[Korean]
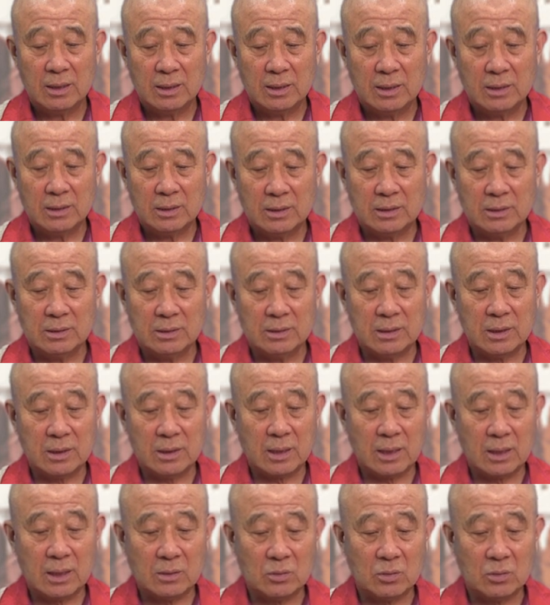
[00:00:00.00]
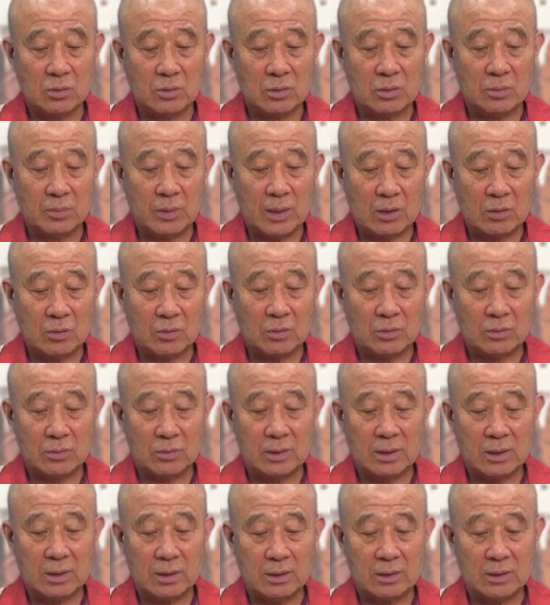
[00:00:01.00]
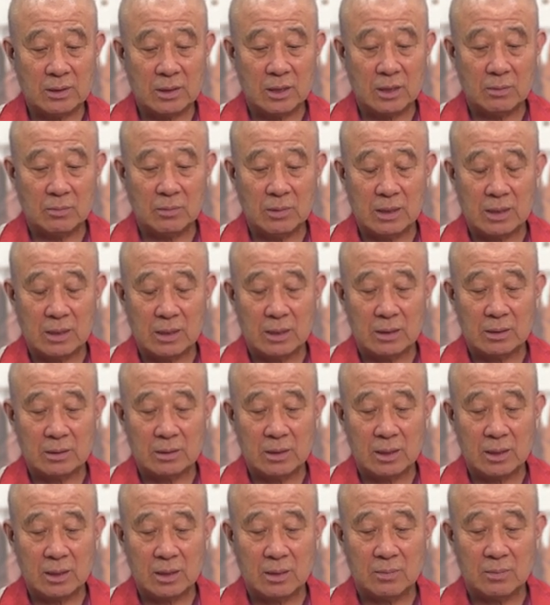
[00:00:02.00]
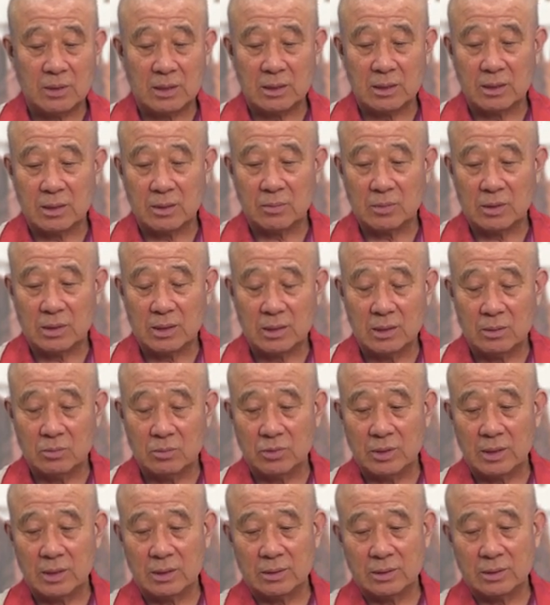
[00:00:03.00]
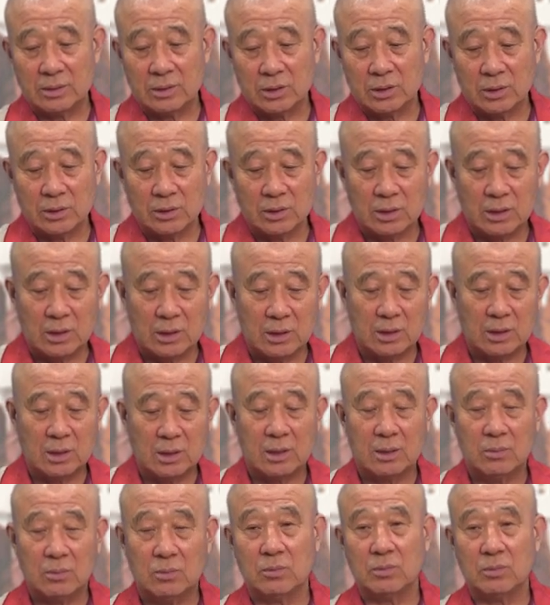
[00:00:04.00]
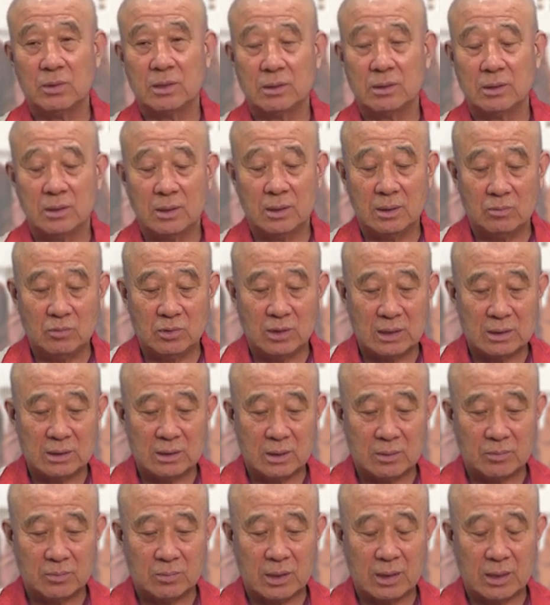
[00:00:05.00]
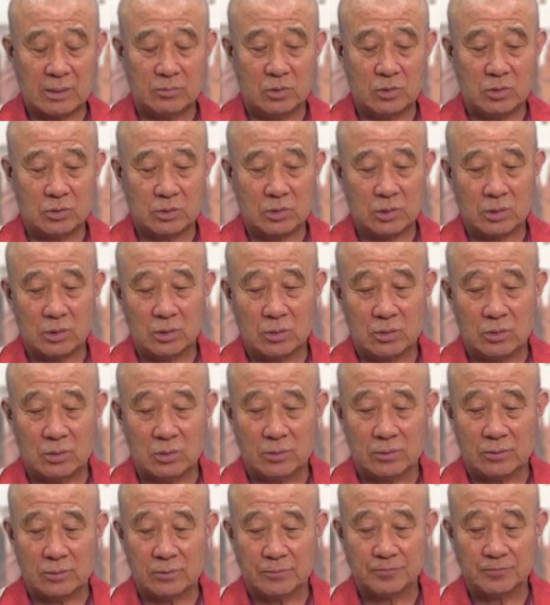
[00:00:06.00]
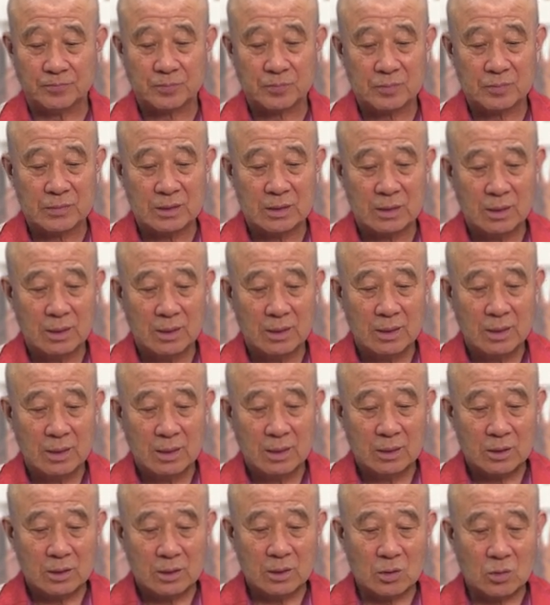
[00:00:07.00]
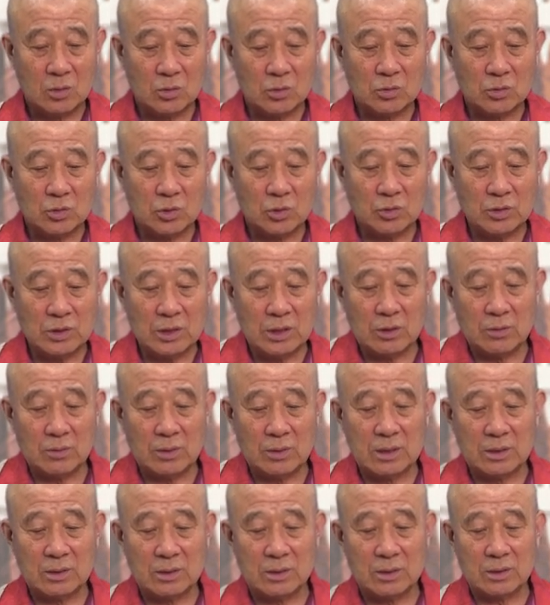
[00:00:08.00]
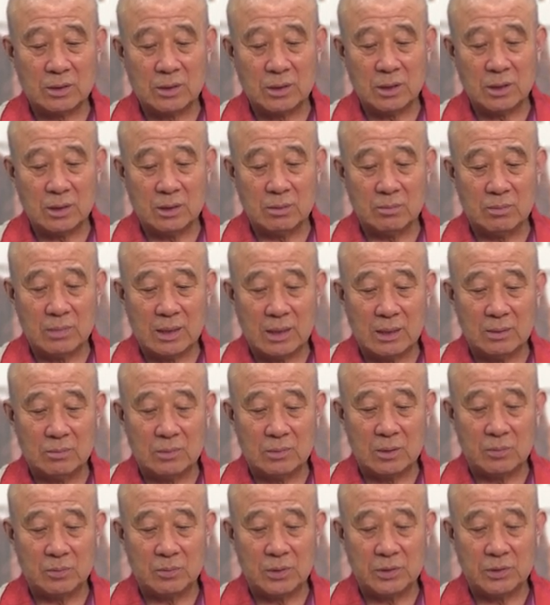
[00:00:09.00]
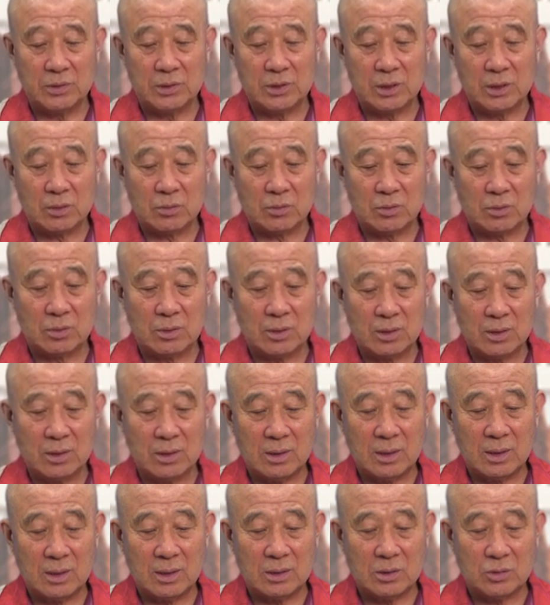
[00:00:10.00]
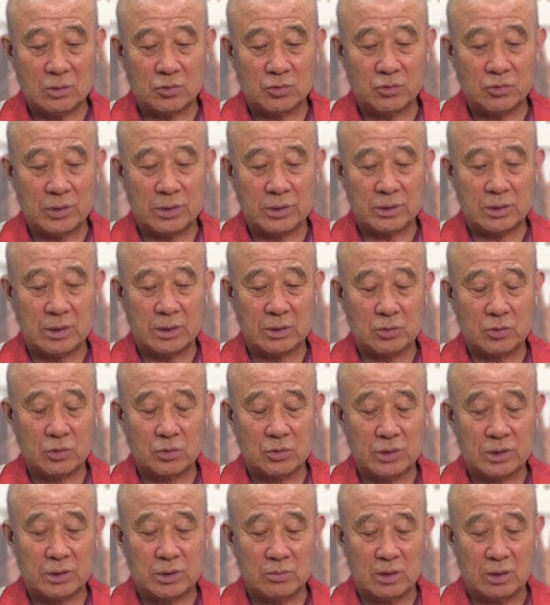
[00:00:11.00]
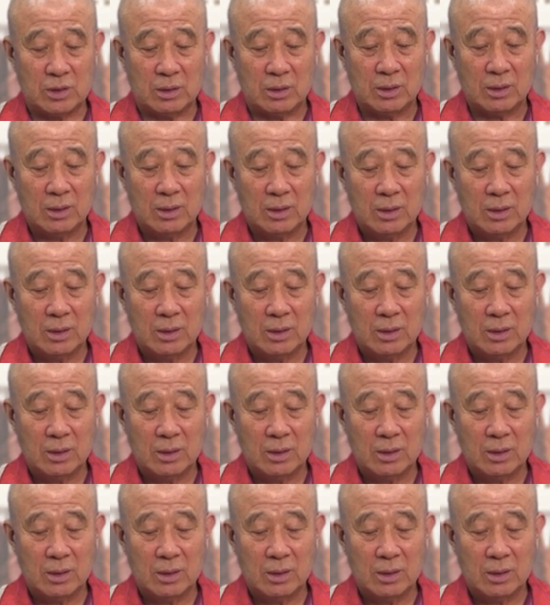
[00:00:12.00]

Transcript: 인생 행로를 바꿔놓는 것을 절마, 절감하게 됩니다. 이분의 그 전기를 읽어보면 너무나 참 감동적이고 그리고 초지일관에서 처음 마음을 변치 않고 끝까지 수행자의 초심을